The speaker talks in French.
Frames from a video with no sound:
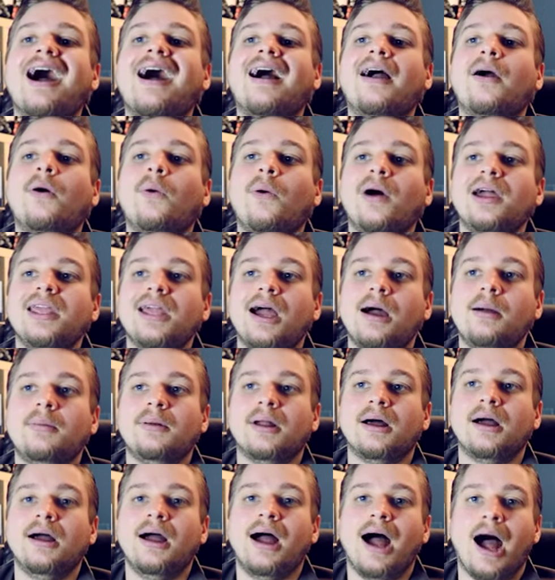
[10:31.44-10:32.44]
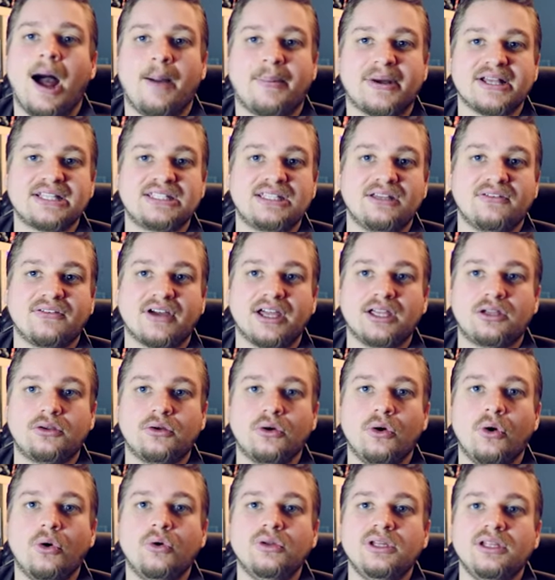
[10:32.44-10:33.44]
incroyable. Après, c'est vrai
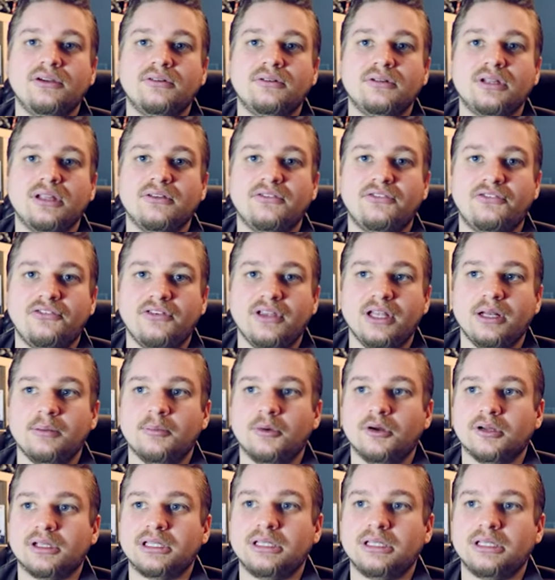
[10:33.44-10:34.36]
qu'au niveau des films